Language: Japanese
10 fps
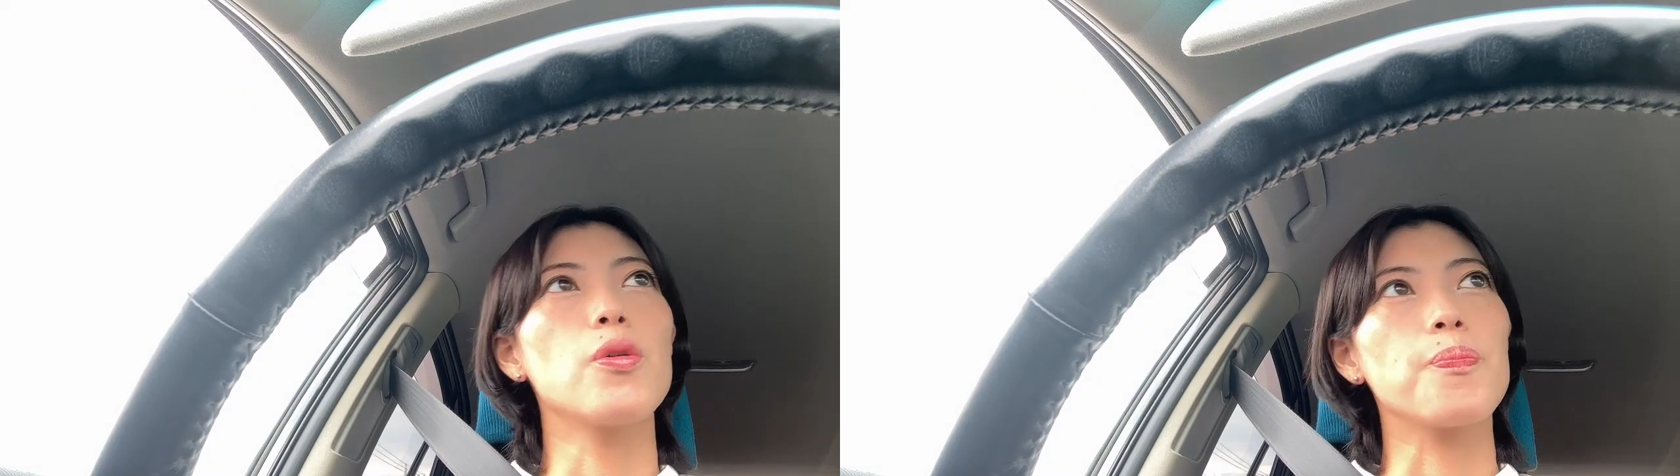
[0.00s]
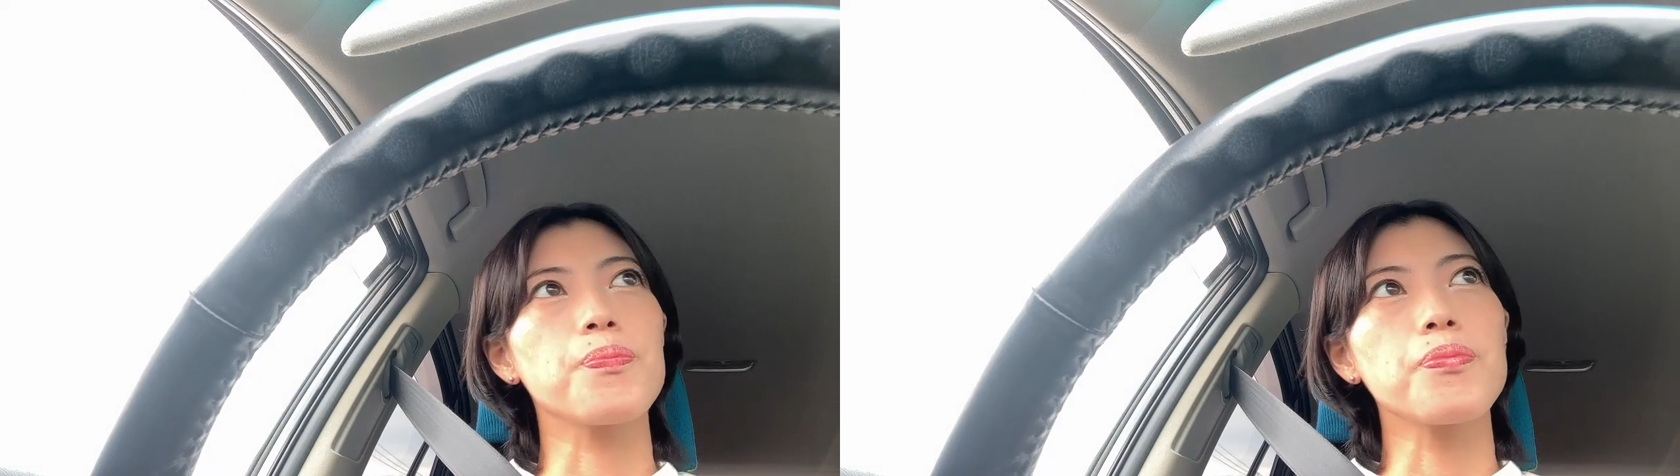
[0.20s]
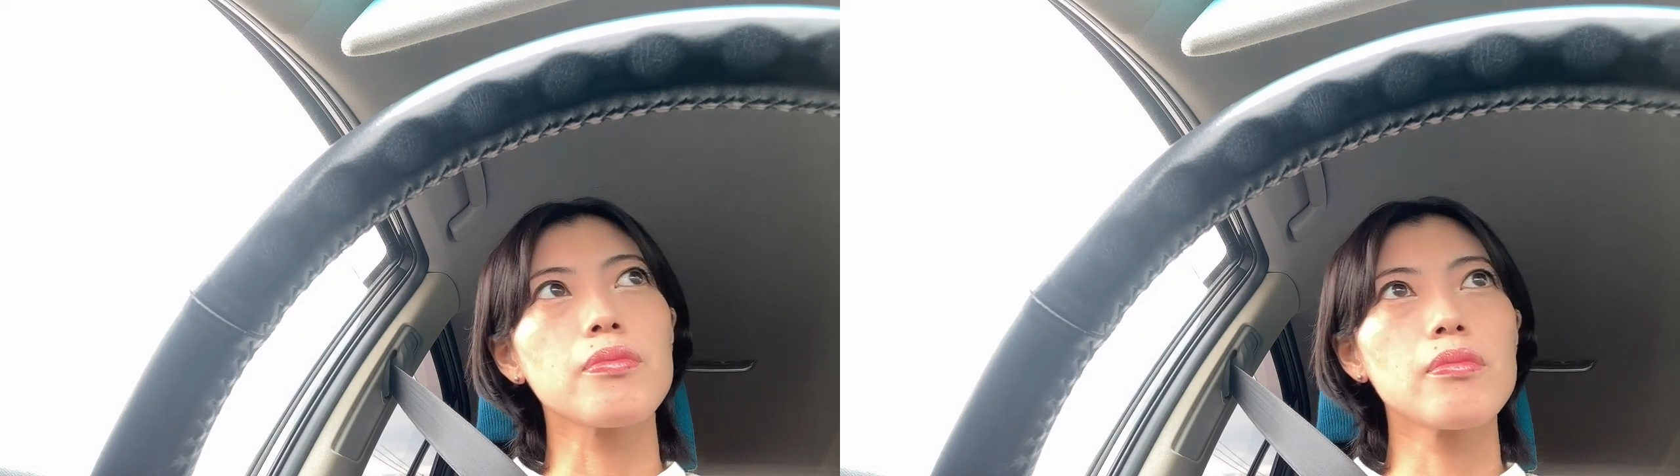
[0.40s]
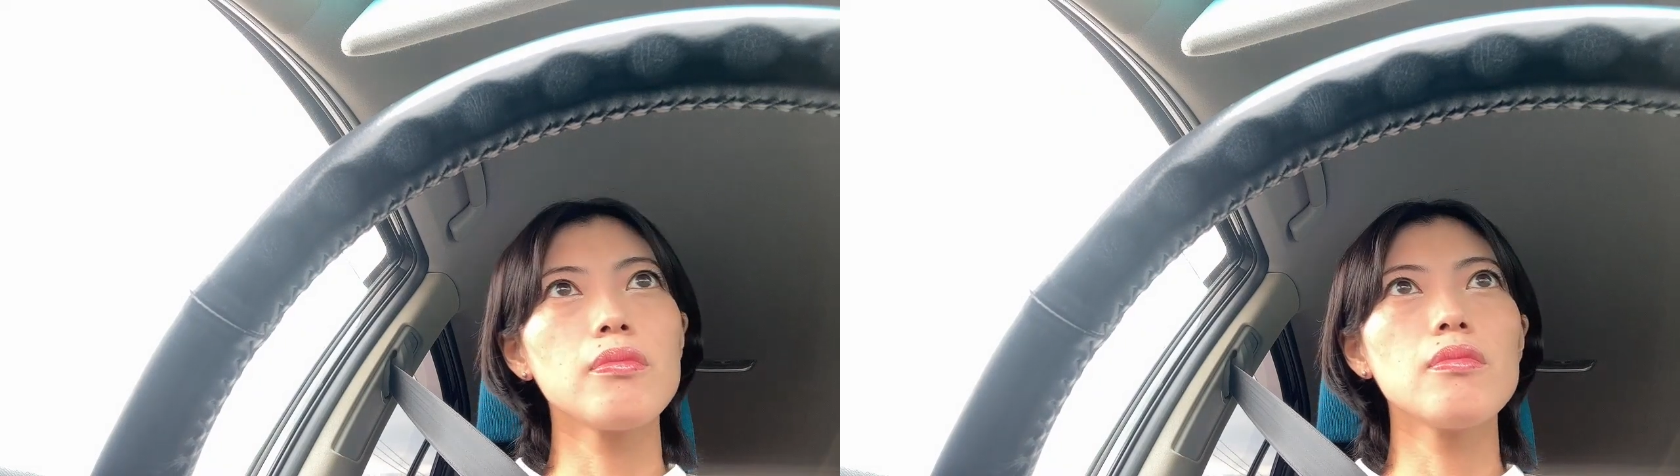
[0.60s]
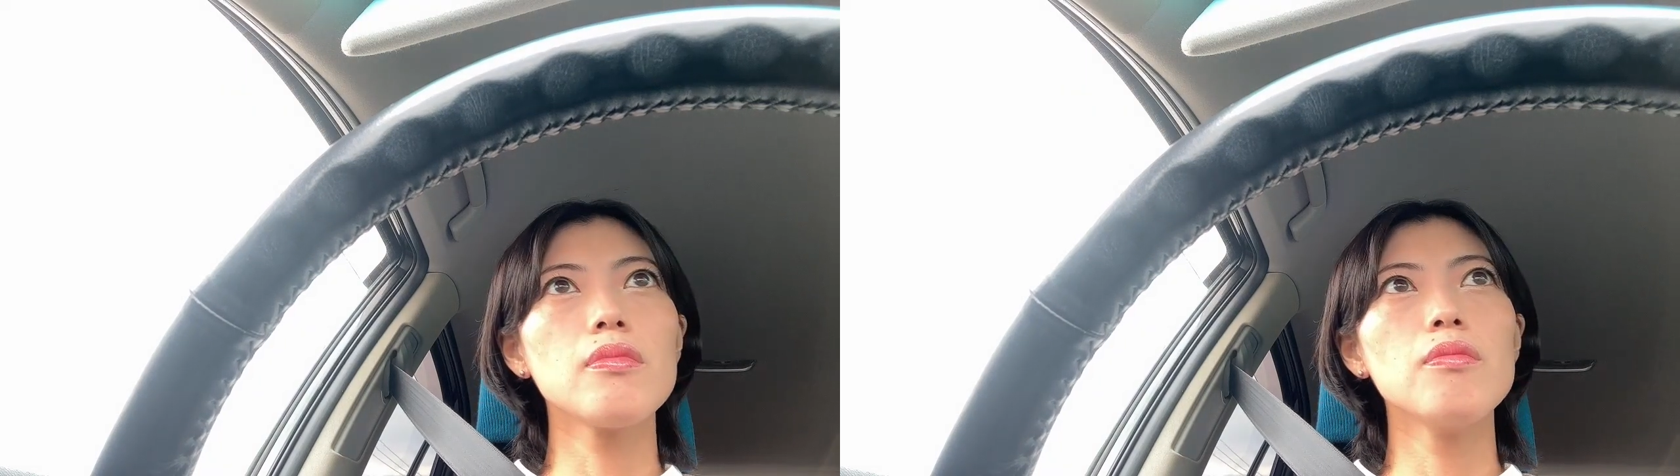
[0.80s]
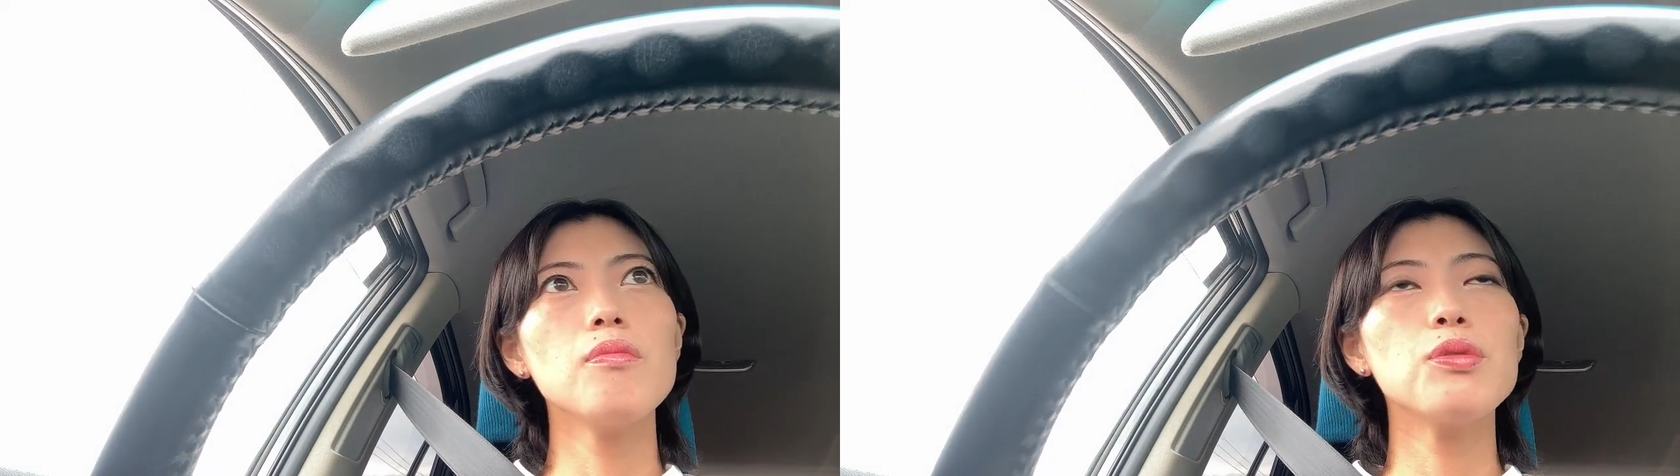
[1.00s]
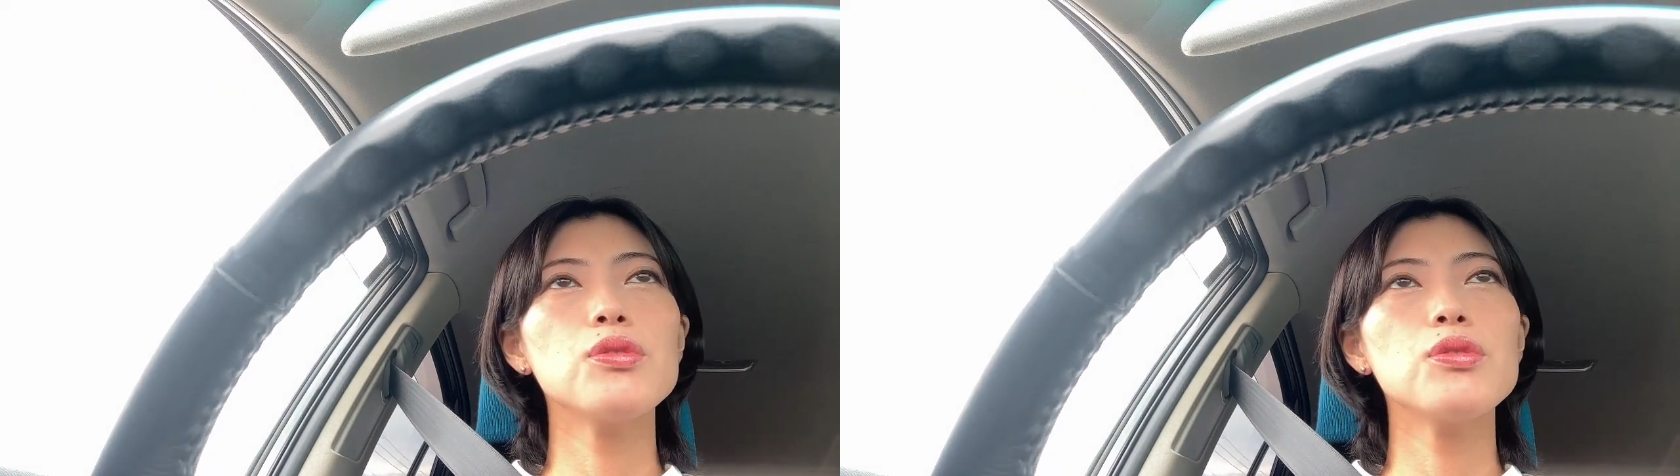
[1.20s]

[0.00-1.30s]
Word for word: まあ、